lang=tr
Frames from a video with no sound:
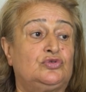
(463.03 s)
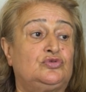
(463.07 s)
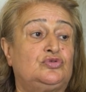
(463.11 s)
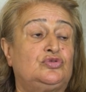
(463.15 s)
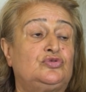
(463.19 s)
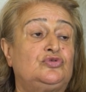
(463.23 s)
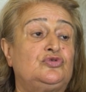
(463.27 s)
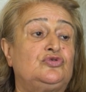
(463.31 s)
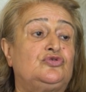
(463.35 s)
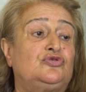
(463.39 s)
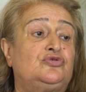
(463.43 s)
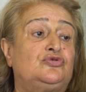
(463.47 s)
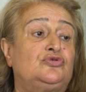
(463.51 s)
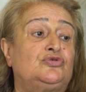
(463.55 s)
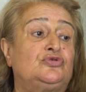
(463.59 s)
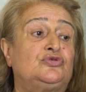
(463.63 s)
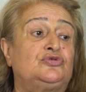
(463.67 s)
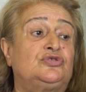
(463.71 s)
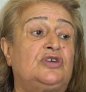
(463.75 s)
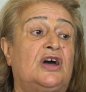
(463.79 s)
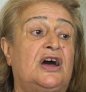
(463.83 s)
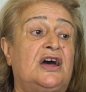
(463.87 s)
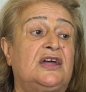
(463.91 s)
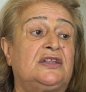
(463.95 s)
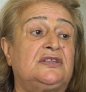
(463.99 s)
Tuzlu,
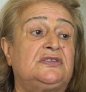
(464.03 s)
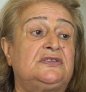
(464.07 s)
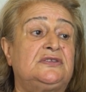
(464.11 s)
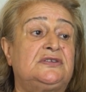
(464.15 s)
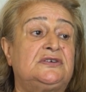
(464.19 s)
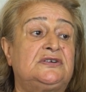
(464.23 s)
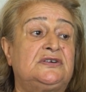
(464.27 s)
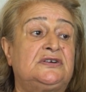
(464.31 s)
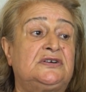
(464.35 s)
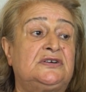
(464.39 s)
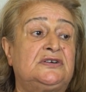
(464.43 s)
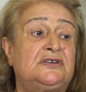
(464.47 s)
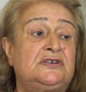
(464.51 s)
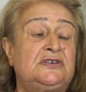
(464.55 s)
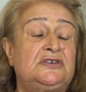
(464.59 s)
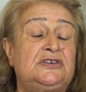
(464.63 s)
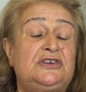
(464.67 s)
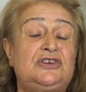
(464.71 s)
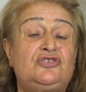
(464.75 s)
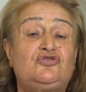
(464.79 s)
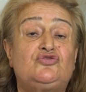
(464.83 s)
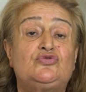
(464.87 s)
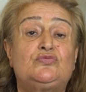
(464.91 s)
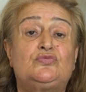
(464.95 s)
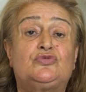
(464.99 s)
tatlı
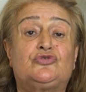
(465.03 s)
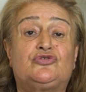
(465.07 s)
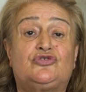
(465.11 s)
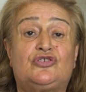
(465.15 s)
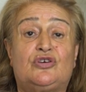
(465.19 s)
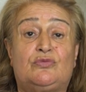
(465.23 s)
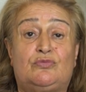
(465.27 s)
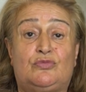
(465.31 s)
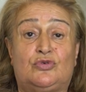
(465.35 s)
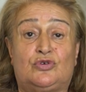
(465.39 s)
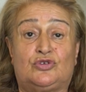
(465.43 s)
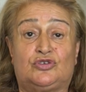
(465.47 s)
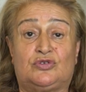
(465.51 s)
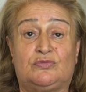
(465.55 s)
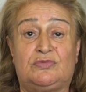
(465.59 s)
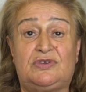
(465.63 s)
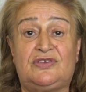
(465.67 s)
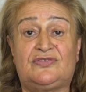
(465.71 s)
hiç umursamıyordum.